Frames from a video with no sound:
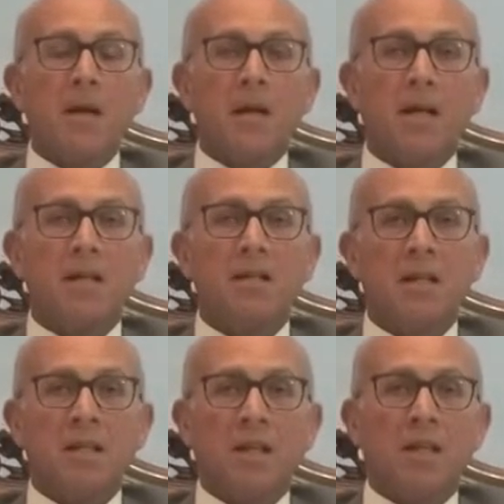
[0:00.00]
الحاجة
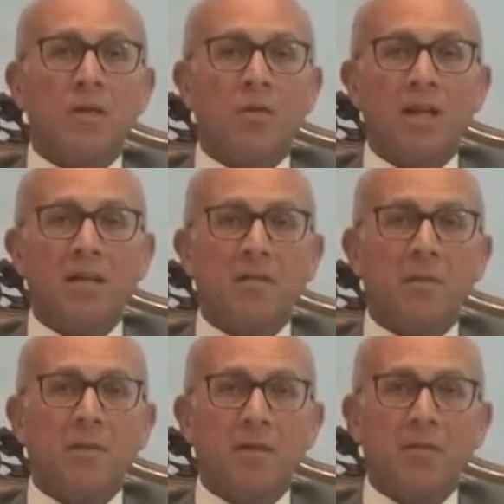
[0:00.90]
التانية انه
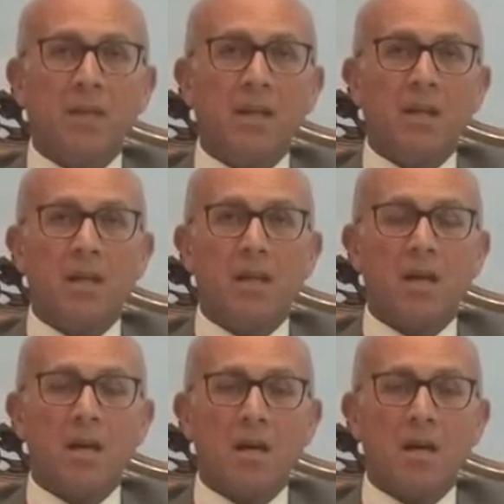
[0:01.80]
لازم يبقى في آه،